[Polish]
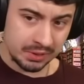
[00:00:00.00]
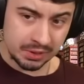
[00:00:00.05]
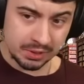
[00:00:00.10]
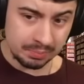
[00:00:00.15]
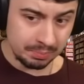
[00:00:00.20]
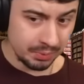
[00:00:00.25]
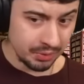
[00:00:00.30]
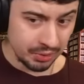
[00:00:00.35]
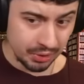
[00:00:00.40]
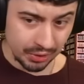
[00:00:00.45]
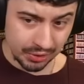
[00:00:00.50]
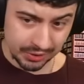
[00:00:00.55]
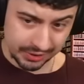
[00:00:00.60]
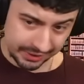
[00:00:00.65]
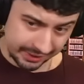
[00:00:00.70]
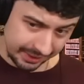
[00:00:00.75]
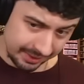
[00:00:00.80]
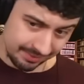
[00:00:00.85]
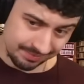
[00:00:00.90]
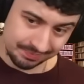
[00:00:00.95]

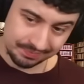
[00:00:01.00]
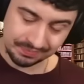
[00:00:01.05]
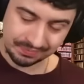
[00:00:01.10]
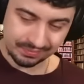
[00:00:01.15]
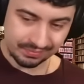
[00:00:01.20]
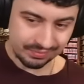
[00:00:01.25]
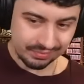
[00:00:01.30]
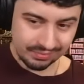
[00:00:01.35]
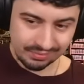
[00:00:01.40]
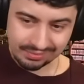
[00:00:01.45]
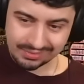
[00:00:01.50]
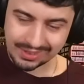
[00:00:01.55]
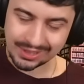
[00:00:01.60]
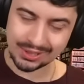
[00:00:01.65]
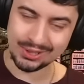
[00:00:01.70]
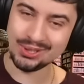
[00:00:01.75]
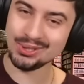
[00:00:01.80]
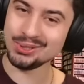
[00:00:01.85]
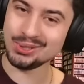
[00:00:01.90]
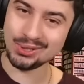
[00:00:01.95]
spokojnie
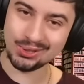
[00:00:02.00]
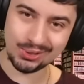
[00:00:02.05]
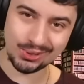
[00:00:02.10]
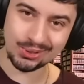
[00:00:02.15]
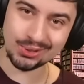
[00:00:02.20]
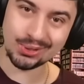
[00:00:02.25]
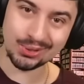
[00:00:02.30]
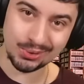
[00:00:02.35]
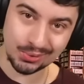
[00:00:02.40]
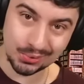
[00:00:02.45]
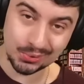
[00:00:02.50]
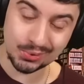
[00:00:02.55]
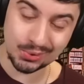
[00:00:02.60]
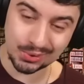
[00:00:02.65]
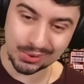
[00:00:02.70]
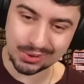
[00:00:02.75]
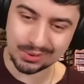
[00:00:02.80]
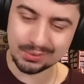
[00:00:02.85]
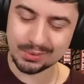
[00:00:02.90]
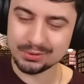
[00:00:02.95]
chociaż jeszcze dużo
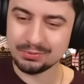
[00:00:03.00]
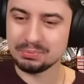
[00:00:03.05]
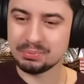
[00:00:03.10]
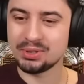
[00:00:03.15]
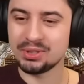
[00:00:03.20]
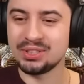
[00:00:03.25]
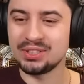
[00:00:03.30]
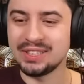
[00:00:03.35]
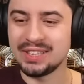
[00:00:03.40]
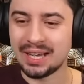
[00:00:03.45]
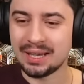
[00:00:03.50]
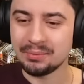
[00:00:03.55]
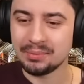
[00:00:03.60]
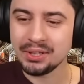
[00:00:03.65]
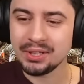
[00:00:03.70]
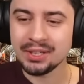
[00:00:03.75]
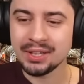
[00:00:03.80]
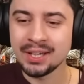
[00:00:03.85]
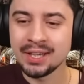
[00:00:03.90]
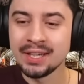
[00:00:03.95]
dymów przed
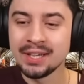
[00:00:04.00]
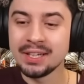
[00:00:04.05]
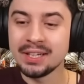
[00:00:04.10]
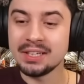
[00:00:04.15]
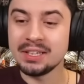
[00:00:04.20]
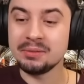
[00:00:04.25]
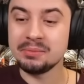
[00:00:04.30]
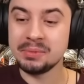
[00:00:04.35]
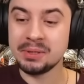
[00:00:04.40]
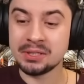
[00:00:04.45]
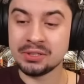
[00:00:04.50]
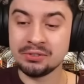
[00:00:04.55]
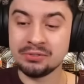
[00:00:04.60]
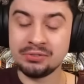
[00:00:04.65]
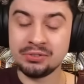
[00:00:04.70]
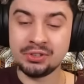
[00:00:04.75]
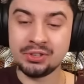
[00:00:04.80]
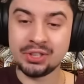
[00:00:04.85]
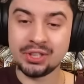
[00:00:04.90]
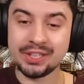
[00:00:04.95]
nami,
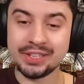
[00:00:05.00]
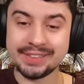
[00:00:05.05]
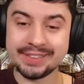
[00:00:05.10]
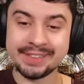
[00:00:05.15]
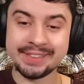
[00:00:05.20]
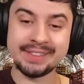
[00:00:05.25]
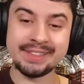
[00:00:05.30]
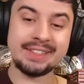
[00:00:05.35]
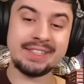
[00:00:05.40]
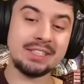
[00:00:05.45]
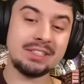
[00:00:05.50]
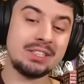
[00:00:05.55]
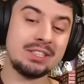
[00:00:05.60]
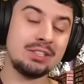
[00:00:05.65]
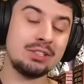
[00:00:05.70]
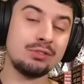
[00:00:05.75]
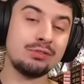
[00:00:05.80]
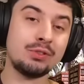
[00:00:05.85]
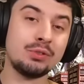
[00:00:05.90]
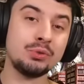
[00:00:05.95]
mianowicie
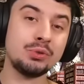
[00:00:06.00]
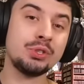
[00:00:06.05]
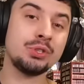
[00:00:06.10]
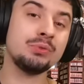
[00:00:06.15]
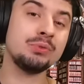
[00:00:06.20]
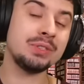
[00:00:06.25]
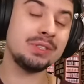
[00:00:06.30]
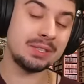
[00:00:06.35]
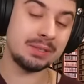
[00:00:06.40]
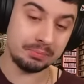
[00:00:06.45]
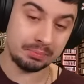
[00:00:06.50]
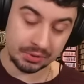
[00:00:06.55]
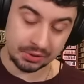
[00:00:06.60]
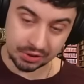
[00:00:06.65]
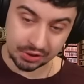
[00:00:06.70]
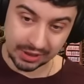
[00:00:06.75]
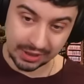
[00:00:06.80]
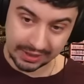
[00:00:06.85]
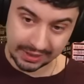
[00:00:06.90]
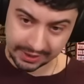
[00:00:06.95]
zdecydował się
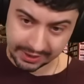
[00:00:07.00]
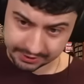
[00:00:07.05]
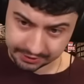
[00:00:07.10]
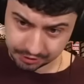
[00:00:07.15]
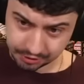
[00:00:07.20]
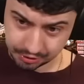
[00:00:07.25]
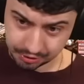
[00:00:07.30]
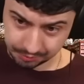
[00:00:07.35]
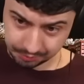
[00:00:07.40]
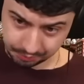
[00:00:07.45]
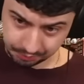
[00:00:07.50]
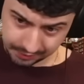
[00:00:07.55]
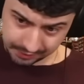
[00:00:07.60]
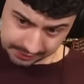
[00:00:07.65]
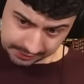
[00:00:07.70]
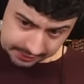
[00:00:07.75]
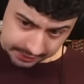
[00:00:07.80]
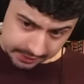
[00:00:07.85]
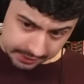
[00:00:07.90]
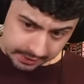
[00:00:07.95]
zbić na h
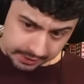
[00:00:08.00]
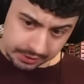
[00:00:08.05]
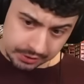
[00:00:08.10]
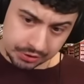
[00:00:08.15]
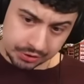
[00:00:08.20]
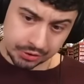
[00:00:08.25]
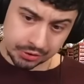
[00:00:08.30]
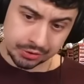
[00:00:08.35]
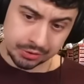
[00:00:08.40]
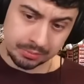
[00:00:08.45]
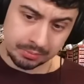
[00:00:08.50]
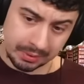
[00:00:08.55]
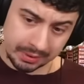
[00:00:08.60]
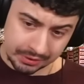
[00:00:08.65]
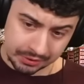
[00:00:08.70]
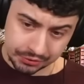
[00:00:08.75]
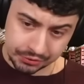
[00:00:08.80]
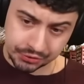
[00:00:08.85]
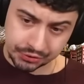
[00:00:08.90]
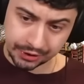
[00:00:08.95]
z jednej strony ma
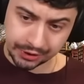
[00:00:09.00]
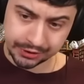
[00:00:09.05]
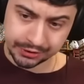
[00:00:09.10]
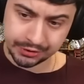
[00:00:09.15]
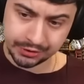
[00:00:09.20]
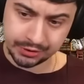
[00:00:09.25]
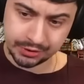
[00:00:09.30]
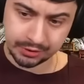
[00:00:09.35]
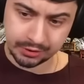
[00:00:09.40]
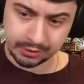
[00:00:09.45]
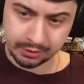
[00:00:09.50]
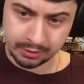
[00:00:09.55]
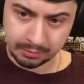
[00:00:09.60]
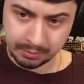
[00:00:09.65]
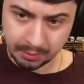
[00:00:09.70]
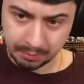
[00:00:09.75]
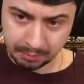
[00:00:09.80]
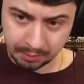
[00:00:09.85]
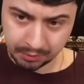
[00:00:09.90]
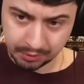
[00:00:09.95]
to sens, no
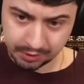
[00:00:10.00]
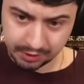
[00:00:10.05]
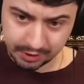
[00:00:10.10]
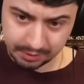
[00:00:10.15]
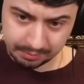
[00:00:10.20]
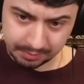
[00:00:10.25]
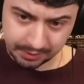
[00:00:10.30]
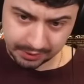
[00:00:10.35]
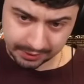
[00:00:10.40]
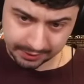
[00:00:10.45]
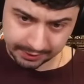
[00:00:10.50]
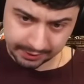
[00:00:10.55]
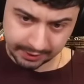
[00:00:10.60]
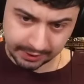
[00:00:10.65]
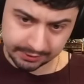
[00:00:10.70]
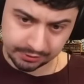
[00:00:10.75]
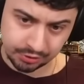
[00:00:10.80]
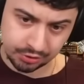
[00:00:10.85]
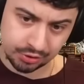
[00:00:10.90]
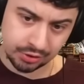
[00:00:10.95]
bo po gbie
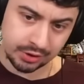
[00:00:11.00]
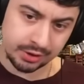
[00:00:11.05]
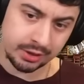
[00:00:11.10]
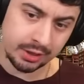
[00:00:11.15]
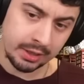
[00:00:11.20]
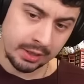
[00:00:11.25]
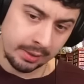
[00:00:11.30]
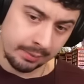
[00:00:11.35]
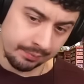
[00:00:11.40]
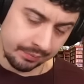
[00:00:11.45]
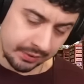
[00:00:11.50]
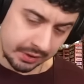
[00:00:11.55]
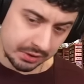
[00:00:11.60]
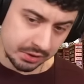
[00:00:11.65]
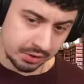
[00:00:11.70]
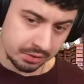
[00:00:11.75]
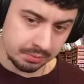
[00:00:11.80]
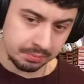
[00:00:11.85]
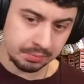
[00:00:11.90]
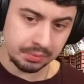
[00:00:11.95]
H3
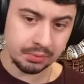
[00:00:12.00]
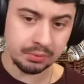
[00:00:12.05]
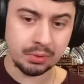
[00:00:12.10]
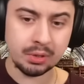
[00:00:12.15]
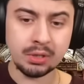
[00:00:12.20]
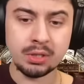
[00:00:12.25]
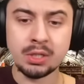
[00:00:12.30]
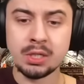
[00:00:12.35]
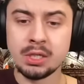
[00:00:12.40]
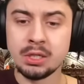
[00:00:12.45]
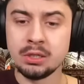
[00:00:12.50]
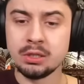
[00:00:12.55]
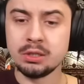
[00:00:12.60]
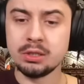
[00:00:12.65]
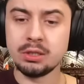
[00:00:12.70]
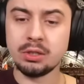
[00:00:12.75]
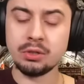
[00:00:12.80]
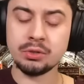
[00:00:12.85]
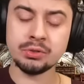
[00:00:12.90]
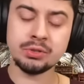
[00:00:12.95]
nastąpiło
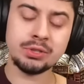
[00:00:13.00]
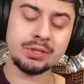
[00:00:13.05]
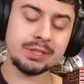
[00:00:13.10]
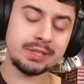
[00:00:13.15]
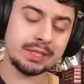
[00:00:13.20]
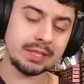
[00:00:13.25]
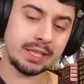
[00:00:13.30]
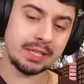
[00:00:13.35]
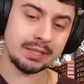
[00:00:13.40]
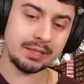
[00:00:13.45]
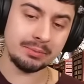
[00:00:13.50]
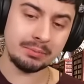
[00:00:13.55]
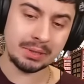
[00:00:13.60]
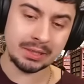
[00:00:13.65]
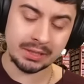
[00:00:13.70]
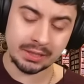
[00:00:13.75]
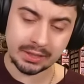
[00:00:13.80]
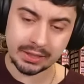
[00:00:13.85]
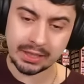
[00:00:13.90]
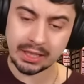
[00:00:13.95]
e, odzyskanie
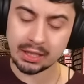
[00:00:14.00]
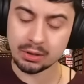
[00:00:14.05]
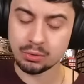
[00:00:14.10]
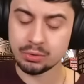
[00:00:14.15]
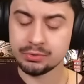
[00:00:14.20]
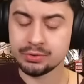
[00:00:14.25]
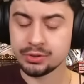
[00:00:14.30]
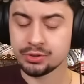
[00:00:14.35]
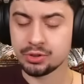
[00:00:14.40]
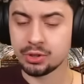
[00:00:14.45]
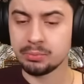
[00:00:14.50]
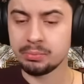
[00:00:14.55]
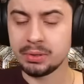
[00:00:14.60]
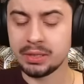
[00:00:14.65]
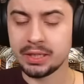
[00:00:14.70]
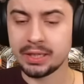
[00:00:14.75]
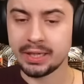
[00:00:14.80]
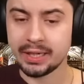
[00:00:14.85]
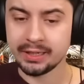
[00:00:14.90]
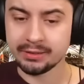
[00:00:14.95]
materiału, wieża
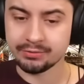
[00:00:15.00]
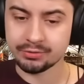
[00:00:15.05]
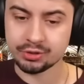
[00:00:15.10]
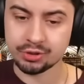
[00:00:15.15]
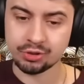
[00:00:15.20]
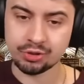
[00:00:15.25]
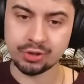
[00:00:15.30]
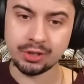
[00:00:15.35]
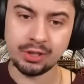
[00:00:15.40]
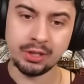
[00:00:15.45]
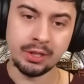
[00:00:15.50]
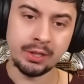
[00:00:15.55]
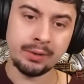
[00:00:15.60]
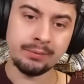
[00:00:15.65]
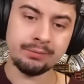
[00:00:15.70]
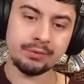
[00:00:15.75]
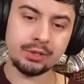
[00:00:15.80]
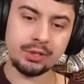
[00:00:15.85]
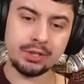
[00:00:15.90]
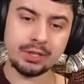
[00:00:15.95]
bije F3,
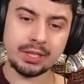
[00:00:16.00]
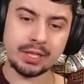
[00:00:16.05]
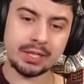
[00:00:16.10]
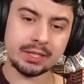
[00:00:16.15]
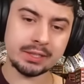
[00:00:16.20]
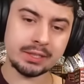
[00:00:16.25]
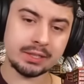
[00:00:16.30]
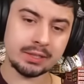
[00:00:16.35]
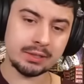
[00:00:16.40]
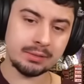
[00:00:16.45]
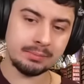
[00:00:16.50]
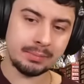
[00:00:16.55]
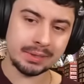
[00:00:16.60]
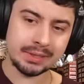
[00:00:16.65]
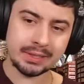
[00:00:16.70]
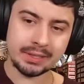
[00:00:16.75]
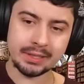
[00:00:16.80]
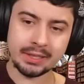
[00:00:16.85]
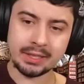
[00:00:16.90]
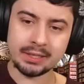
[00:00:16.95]
no i teraz
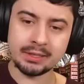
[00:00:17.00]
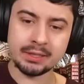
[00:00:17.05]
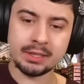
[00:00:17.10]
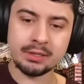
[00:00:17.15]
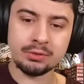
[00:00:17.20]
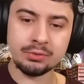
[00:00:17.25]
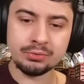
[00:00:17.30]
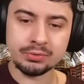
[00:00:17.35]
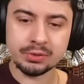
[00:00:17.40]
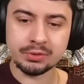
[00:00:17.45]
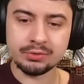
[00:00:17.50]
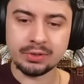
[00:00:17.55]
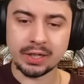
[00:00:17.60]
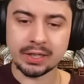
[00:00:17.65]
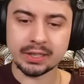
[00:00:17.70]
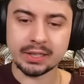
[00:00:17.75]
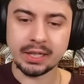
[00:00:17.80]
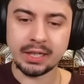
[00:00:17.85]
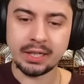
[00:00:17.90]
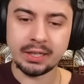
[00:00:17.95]
materialna
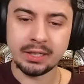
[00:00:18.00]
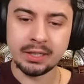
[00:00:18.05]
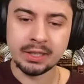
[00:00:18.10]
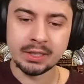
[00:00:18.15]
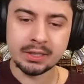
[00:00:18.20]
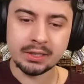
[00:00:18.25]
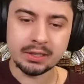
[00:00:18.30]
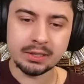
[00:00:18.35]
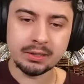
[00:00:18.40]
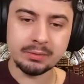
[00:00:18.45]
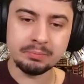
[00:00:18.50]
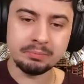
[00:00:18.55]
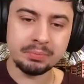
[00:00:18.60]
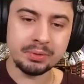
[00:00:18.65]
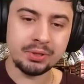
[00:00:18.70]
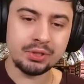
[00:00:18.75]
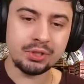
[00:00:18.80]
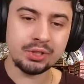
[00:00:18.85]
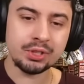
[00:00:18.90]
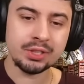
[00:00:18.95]
równowaga, e,
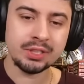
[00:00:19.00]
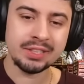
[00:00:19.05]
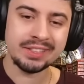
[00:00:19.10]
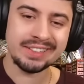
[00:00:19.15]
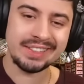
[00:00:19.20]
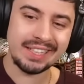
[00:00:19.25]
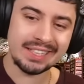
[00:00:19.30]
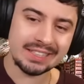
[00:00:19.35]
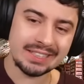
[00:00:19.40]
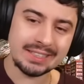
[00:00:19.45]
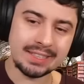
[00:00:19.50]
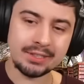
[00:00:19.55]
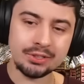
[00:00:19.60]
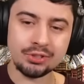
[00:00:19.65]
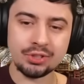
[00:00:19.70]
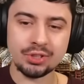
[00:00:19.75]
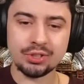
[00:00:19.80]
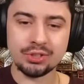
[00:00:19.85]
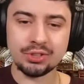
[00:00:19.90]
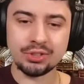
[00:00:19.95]
bić na
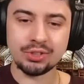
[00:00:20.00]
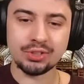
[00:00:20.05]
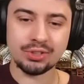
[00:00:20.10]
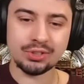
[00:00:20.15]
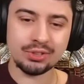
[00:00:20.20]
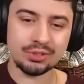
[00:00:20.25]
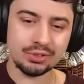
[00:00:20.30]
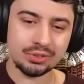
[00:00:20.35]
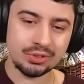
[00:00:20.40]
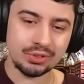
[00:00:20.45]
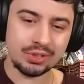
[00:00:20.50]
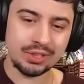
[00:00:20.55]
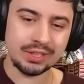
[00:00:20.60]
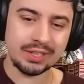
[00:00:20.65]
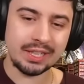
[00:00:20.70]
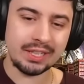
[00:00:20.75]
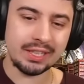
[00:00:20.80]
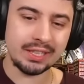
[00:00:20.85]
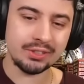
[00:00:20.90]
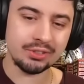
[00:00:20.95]
C6 e, no to nie
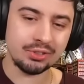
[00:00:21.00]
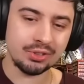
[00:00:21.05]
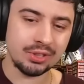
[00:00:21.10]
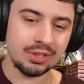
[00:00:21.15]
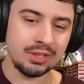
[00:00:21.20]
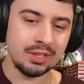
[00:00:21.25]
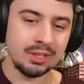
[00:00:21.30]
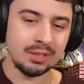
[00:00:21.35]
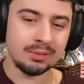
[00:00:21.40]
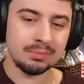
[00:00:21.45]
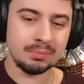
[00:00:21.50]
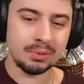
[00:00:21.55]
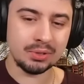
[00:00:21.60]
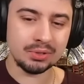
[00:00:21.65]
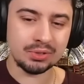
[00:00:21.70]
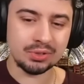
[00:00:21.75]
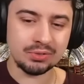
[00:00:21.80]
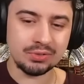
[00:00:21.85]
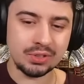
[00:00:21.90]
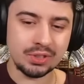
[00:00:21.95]
należy, bo
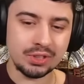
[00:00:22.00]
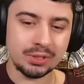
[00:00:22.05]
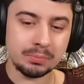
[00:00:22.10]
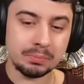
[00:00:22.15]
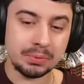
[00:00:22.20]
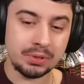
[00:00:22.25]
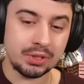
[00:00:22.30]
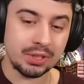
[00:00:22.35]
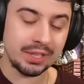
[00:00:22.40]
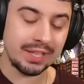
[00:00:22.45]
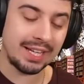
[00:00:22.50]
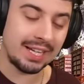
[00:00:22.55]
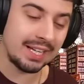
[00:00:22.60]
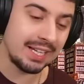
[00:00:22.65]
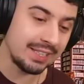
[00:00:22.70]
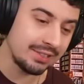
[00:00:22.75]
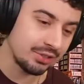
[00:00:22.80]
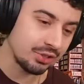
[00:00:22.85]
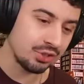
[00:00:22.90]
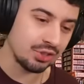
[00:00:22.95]
oczywiście bicie na
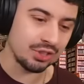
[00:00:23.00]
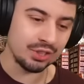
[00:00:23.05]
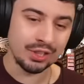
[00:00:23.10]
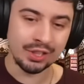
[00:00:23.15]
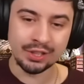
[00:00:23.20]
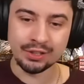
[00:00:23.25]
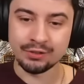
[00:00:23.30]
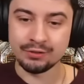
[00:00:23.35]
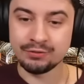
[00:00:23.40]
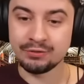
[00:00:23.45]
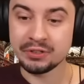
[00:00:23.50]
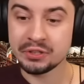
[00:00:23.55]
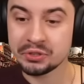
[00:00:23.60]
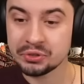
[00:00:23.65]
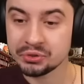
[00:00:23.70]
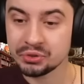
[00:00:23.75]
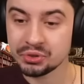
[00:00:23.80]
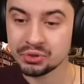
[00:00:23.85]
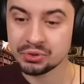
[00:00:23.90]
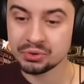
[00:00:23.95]
E3
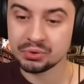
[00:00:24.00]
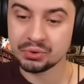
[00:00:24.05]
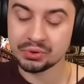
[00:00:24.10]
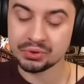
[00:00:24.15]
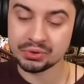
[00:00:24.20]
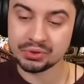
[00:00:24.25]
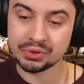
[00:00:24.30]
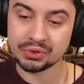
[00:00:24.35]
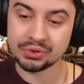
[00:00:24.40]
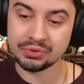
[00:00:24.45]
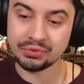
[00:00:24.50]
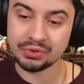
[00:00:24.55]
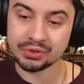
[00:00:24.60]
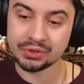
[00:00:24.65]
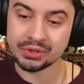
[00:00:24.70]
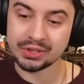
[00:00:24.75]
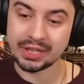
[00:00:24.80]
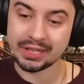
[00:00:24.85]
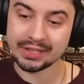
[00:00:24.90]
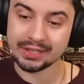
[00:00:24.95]
wykorzystujące
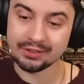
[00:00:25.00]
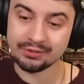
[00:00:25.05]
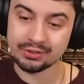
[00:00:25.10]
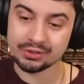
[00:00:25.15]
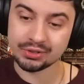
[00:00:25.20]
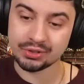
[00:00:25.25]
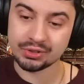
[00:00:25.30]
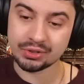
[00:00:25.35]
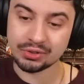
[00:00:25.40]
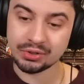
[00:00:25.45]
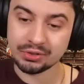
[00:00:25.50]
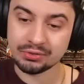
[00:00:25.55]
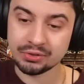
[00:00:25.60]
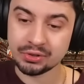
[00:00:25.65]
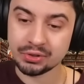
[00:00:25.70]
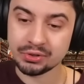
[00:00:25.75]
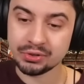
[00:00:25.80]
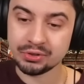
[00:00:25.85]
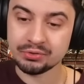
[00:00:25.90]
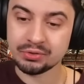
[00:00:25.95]
związanie, więc to nie
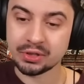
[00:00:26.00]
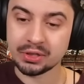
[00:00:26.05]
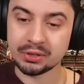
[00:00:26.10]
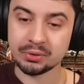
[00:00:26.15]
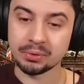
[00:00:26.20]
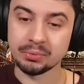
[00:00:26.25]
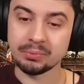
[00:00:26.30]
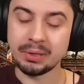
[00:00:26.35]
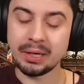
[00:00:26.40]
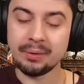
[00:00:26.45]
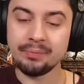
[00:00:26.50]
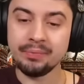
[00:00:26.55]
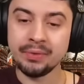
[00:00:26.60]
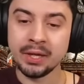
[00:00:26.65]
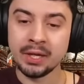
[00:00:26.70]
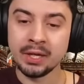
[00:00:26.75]
wchodzi w rachubę,